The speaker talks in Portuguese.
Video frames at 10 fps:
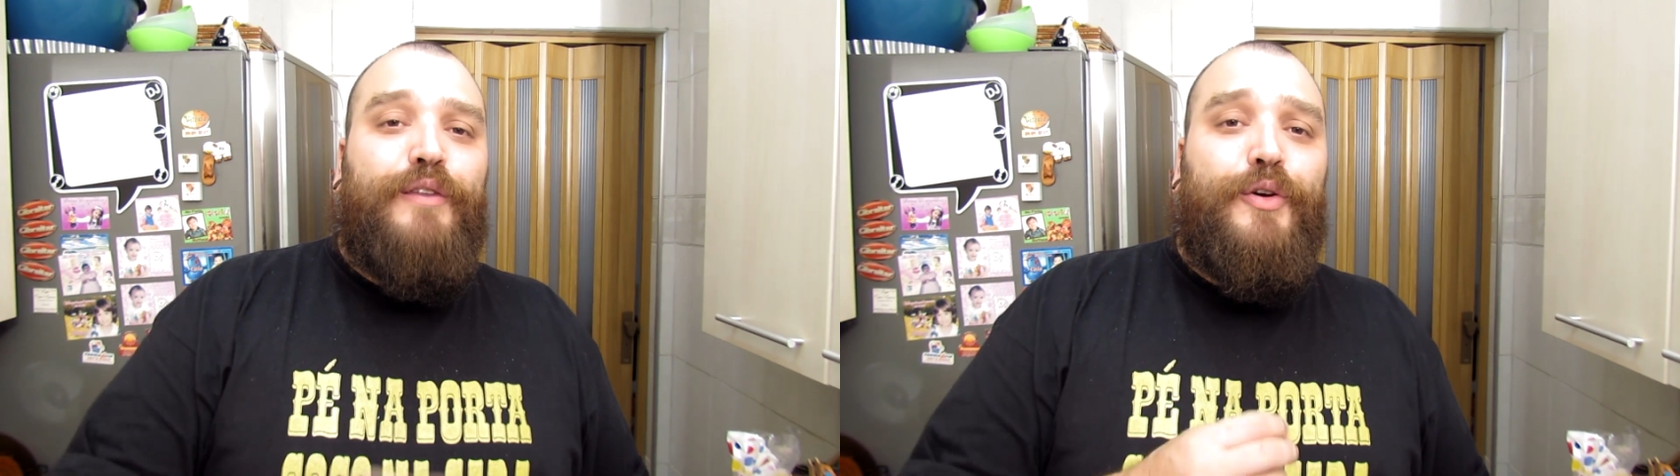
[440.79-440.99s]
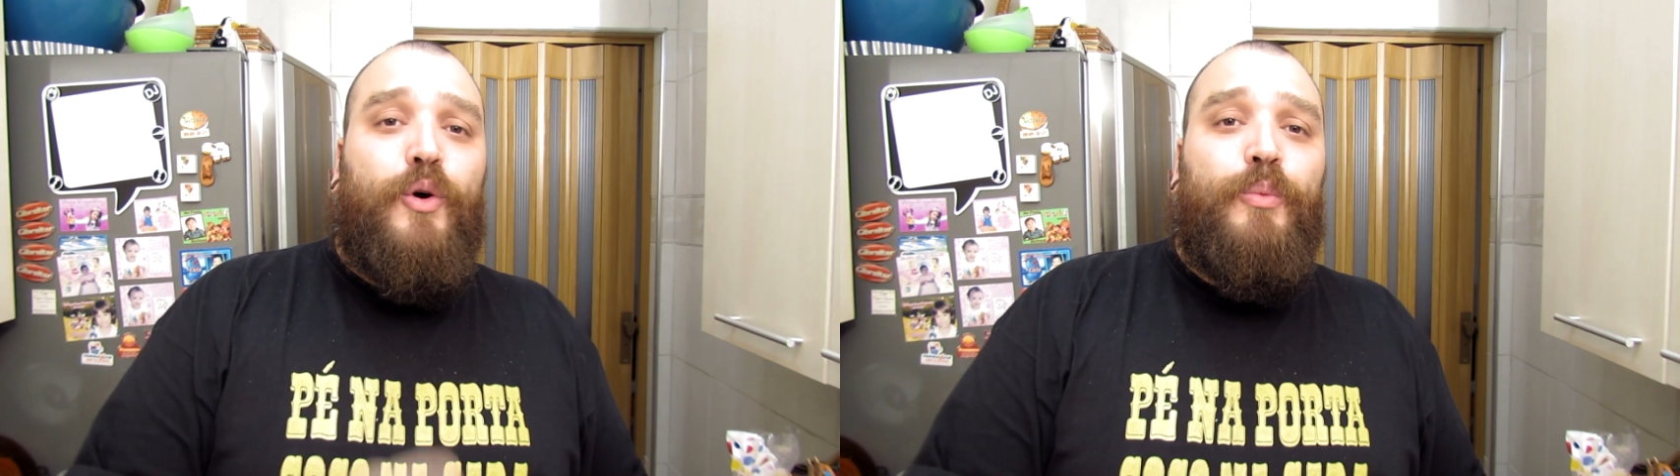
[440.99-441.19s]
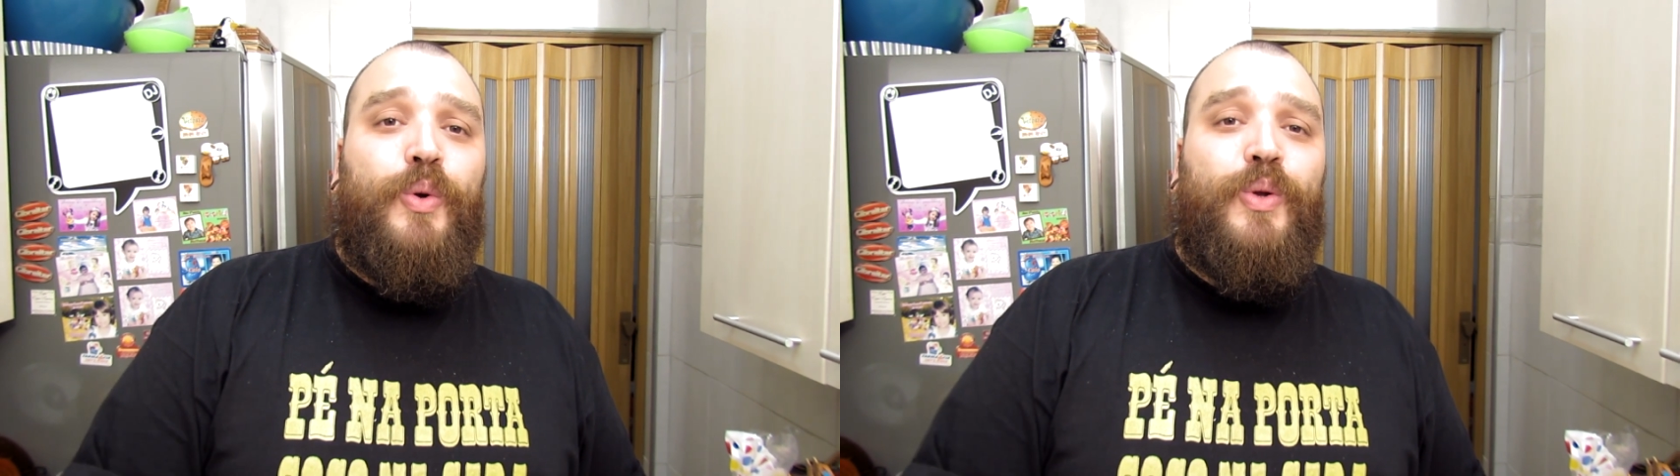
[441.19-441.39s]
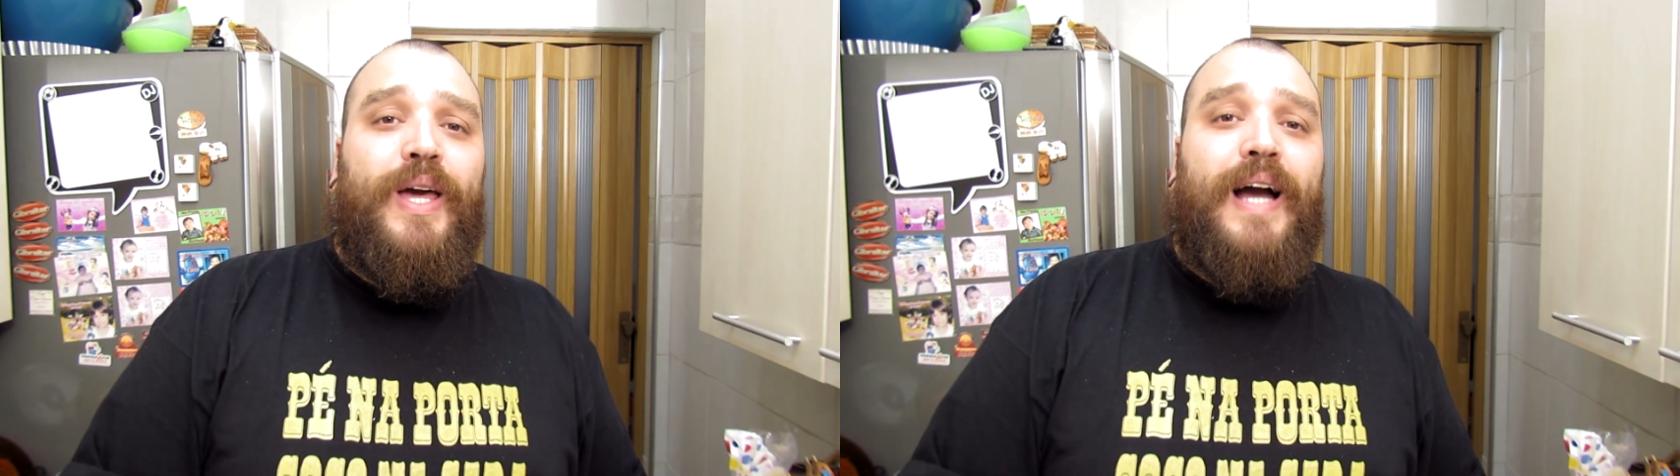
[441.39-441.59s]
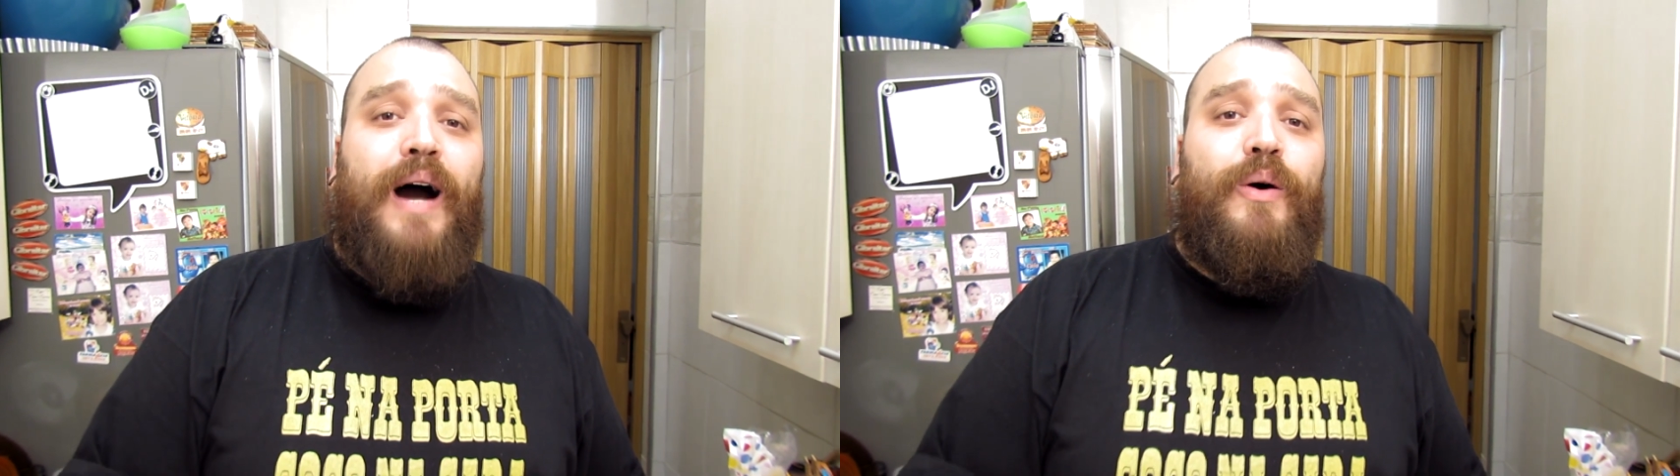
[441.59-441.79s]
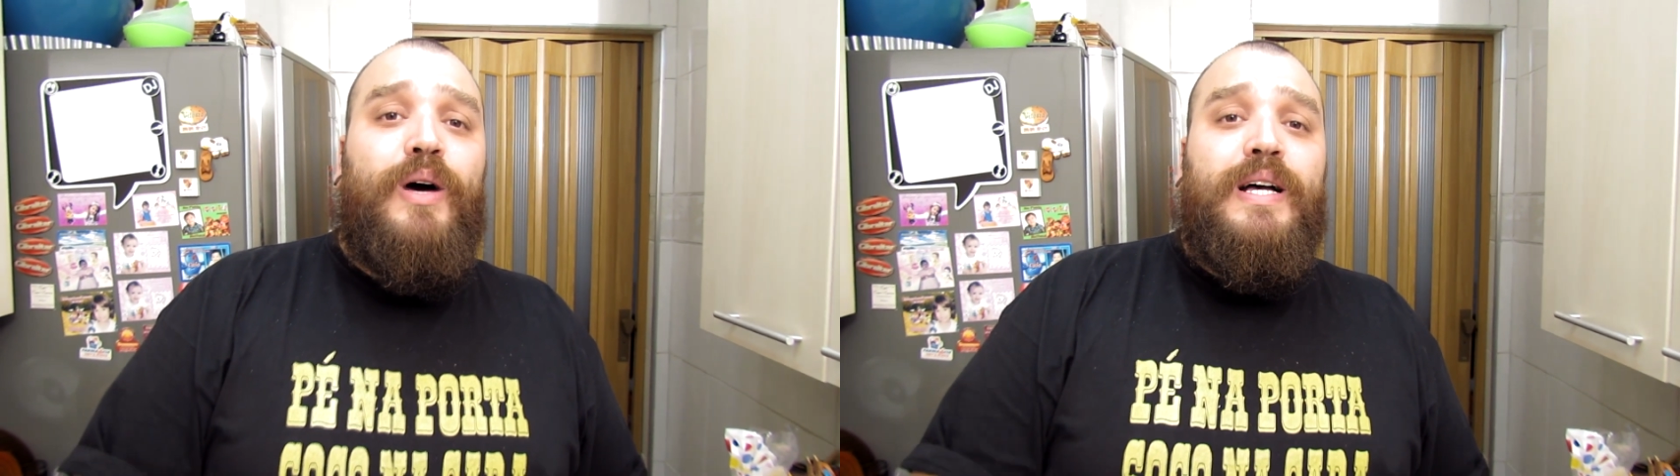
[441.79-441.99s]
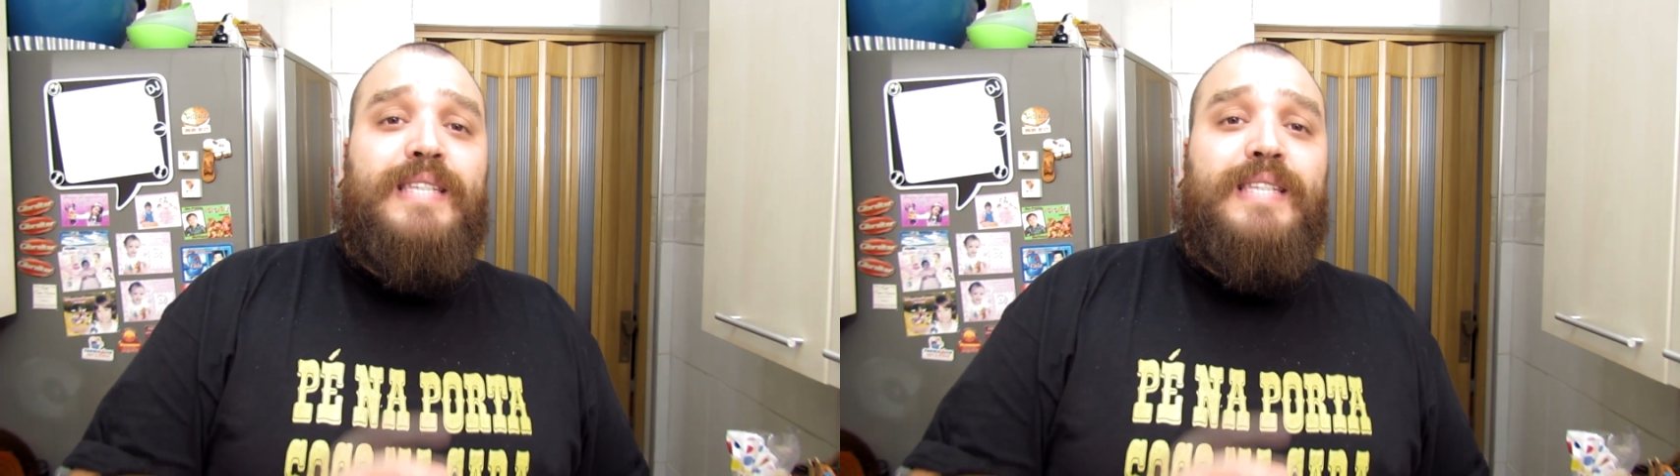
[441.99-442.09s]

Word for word: ficou muito legal.